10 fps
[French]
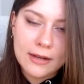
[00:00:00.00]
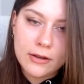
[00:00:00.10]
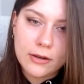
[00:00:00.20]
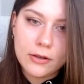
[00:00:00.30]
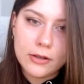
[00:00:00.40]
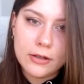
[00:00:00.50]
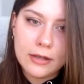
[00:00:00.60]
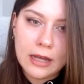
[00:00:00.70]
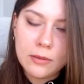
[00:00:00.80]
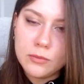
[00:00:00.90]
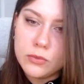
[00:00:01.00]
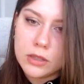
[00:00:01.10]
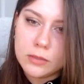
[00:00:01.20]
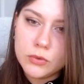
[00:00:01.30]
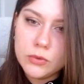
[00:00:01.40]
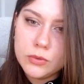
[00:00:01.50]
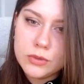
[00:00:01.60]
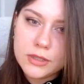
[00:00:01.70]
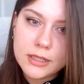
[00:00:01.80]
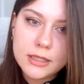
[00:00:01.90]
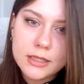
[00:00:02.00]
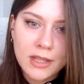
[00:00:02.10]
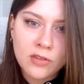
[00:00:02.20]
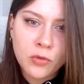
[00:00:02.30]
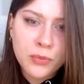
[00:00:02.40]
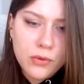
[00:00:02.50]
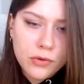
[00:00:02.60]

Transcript: alors, euh, amour, amour. Est-ce qu'on peut